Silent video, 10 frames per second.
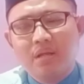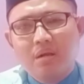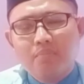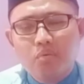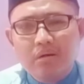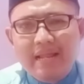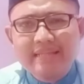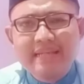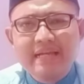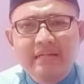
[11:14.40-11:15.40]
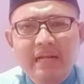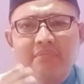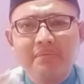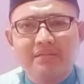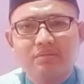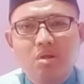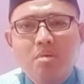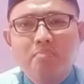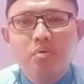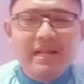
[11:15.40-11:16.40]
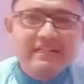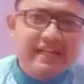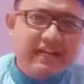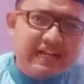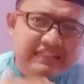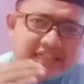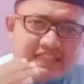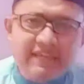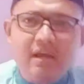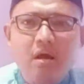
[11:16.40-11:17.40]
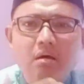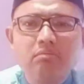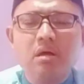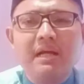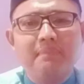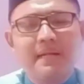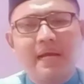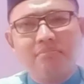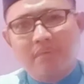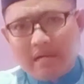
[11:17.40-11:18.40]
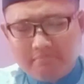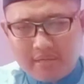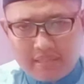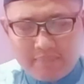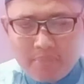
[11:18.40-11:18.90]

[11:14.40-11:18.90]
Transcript: Bulannya rahmat, bulannya kasih sayang Allah kepada hamba-hambanya.